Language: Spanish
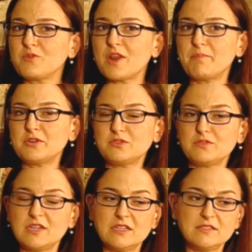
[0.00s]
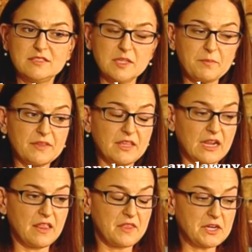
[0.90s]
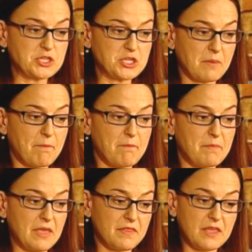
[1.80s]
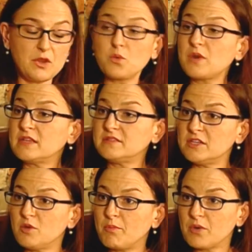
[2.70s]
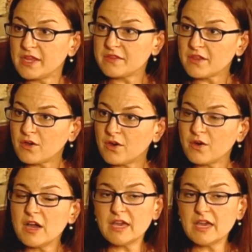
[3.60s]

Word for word: una persona siempre tiene la derecha a pedir un asilo político